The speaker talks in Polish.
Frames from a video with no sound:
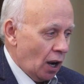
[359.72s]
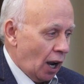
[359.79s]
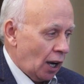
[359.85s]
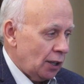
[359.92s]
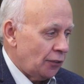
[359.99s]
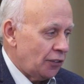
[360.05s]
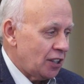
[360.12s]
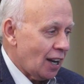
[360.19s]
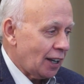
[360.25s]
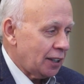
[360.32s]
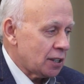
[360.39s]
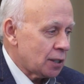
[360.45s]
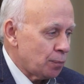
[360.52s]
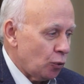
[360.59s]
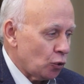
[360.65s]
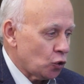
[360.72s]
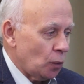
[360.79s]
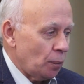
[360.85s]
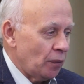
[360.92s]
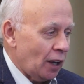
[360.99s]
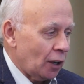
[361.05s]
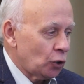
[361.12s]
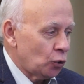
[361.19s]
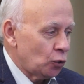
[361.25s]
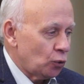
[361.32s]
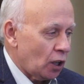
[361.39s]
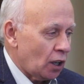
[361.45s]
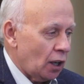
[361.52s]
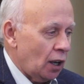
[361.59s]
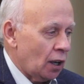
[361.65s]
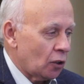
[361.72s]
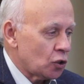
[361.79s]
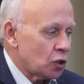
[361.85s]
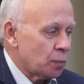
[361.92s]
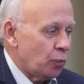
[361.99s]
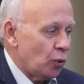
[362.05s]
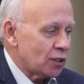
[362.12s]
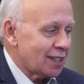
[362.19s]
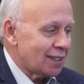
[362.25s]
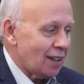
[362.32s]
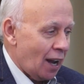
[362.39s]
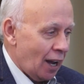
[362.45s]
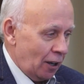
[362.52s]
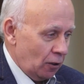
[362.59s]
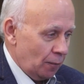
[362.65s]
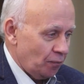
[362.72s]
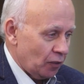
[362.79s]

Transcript: ale w jaki sposób natura rozpoznaje,